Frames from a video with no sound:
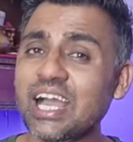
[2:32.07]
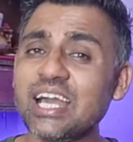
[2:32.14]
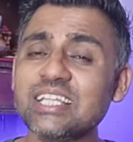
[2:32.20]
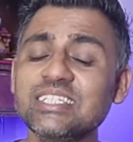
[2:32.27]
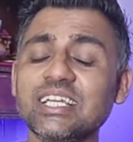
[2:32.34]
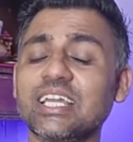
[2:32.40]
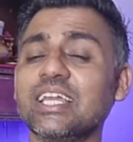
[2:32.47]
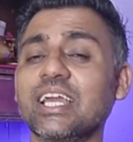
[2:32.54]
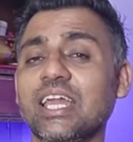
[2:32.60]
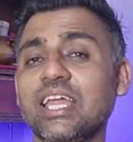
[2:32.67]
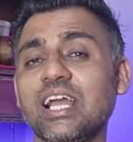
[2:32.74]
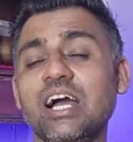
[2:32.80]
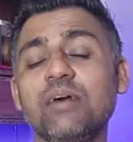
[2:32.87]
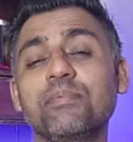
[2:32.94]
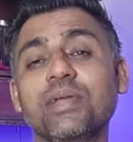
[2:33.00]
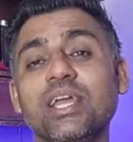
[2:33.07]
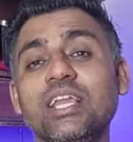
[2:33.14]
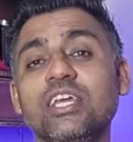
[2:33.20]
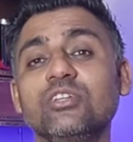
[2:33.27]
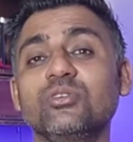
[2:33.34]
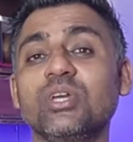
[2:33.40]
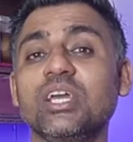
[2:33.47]
हर जानकारी आपके
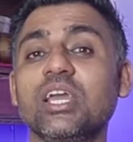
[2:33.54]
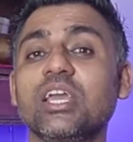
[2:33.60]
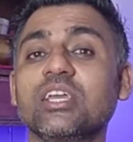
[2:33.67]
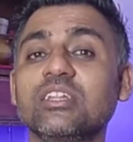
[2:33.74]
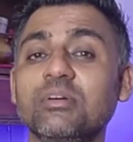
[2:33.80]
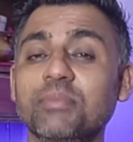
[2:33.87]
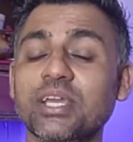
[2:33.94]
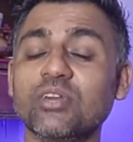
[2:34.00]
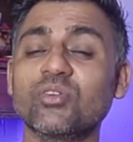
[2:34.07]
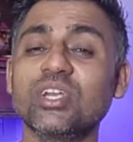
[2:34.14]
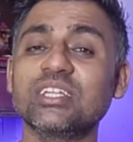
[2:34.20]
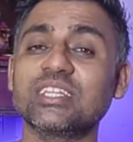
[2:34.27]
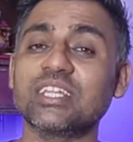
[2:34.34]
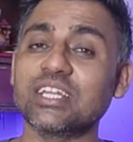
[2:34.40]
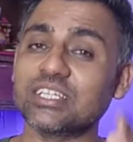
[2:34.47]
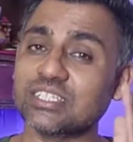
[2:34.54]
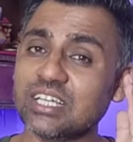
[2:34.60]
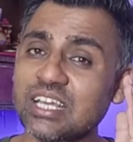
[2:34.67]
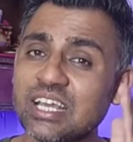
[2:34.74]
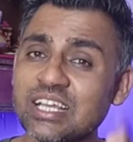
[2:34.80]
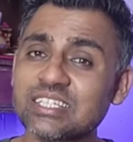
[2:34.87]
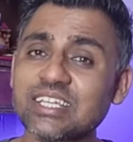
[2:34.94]
लिए जो है एकदम एक्यूरेट तरीके से